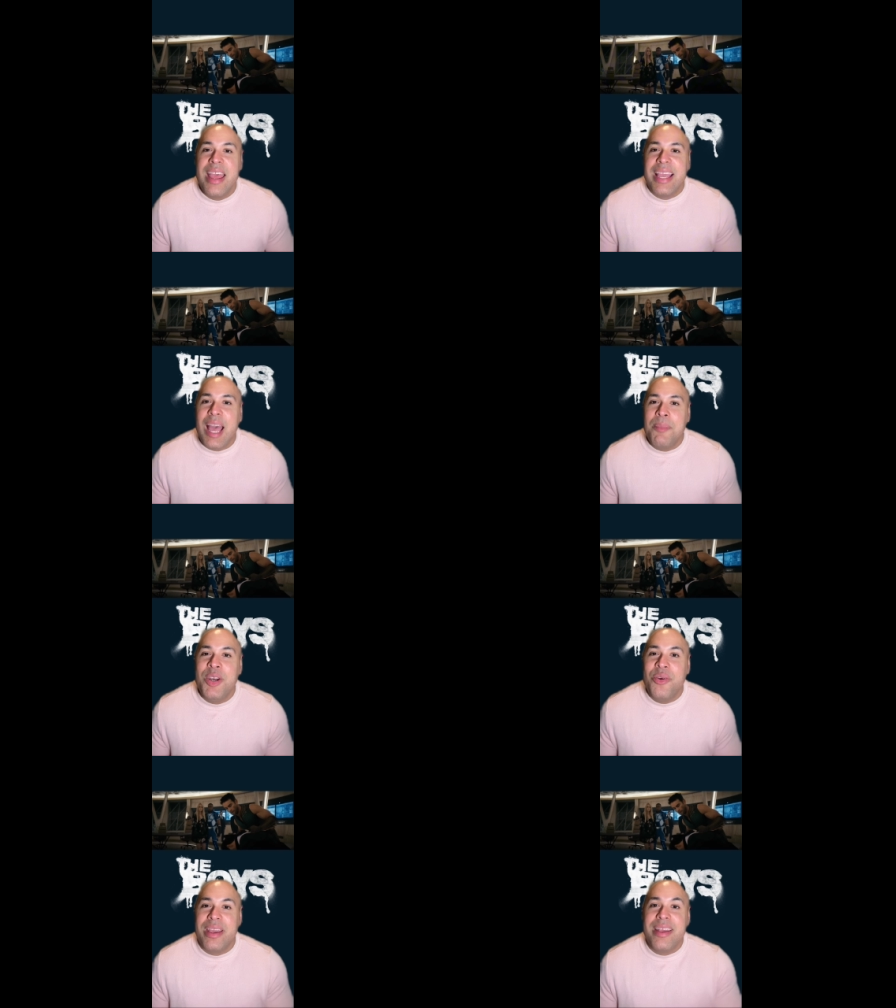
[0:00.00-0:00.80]

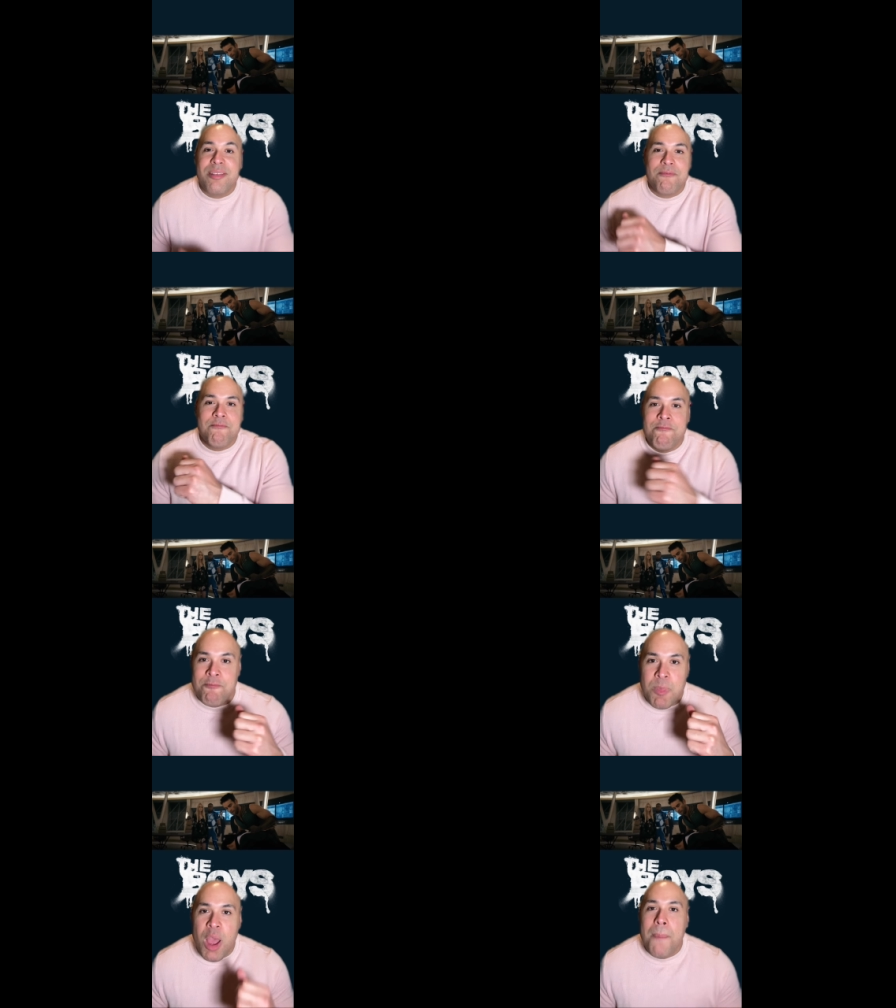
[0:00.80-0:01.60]
Cameron es,
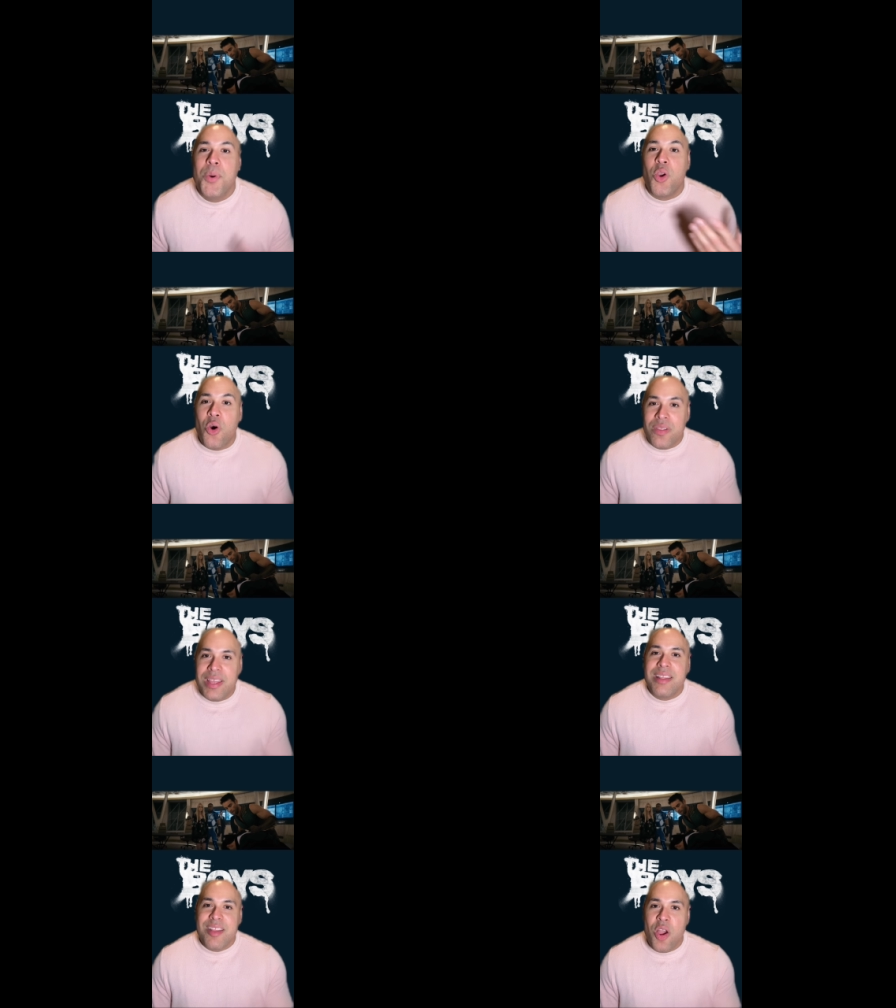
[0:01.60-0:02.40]
mm, por
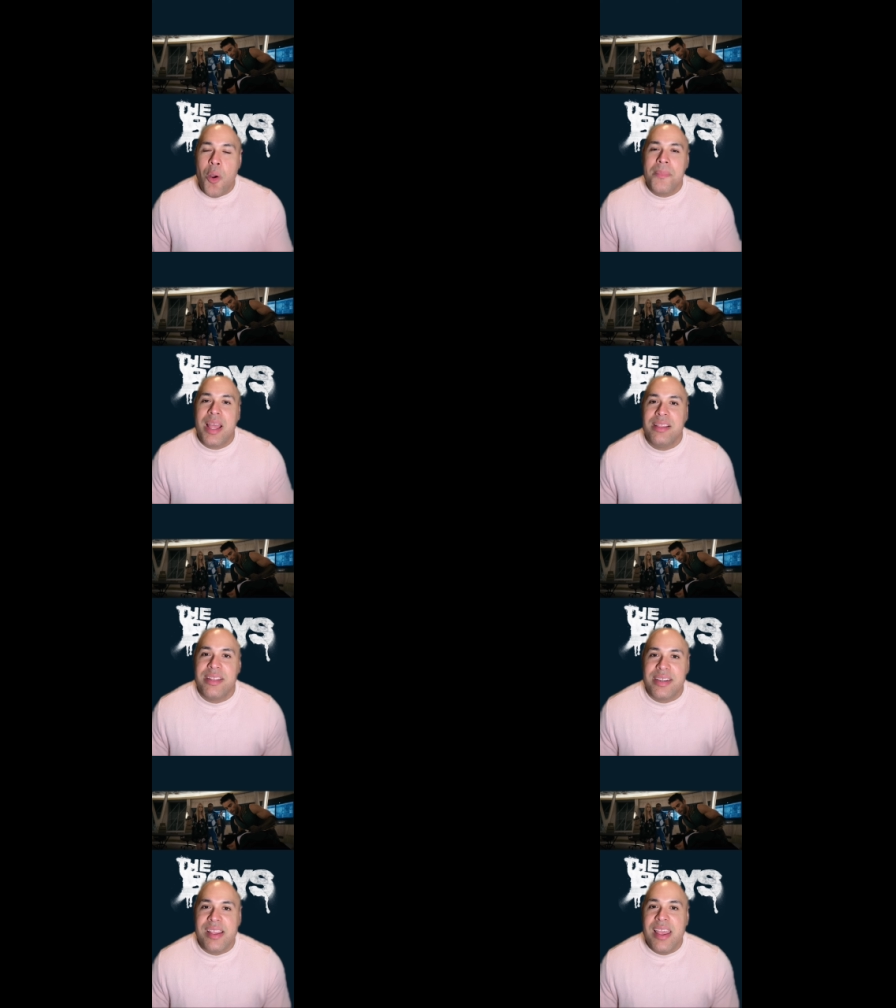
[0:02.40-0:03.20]
órdenes de
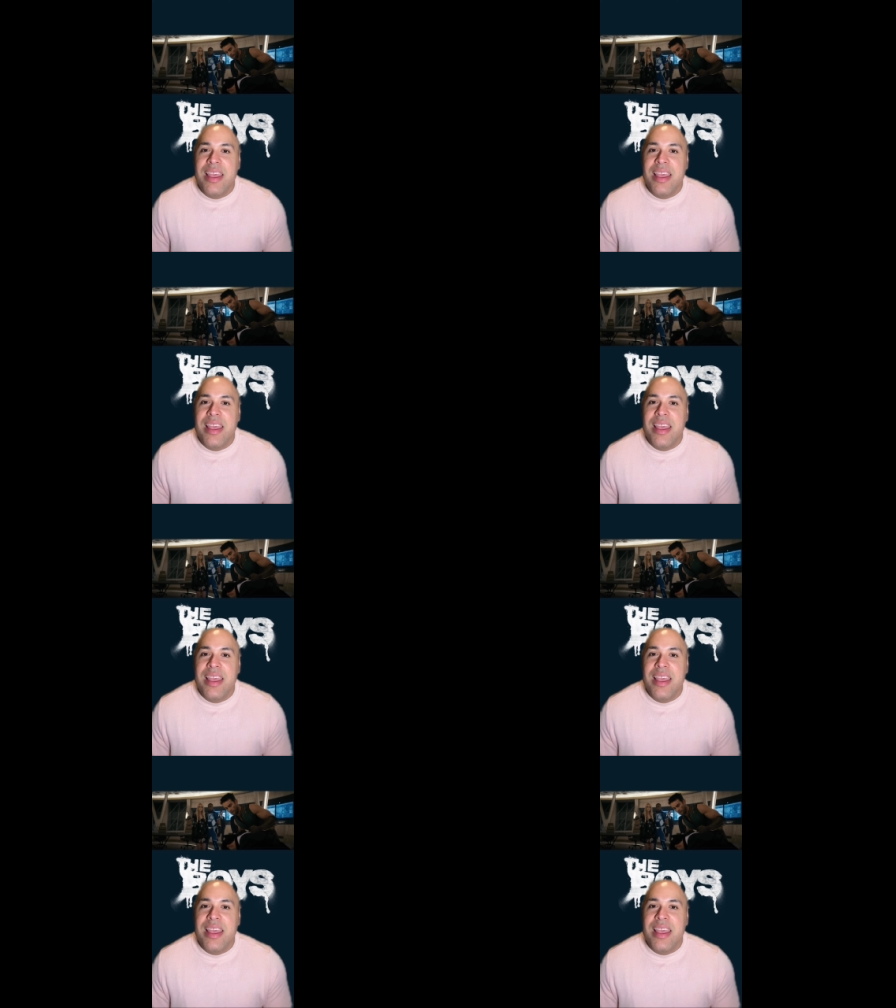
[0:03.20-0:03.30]
Homelander,